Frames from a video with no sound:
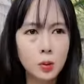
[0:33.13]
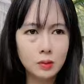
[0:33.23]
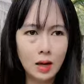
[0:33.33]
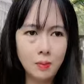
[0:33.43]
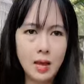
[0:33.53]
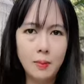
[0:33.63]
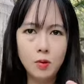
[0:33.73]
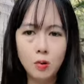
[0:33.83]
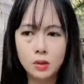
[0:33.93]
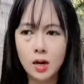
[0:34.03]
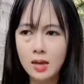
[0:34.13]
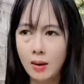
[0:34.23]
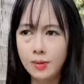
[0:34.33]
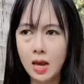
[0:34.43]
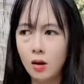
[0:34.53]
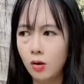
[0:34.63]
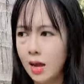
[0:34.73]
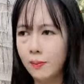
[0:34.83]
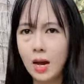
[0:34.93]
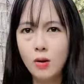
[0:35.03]
suông tóc giảm khô sơ giảm trẻ ngọn
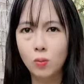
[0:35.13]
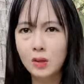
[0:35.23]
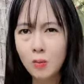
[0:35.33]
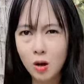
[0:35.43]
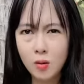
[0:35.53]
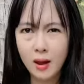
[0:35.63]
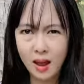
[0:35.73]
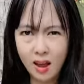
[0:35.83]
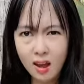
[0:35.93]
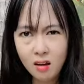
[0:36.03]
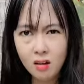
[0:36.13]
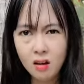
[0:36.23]
giảm gãy rụng tóc thôi mà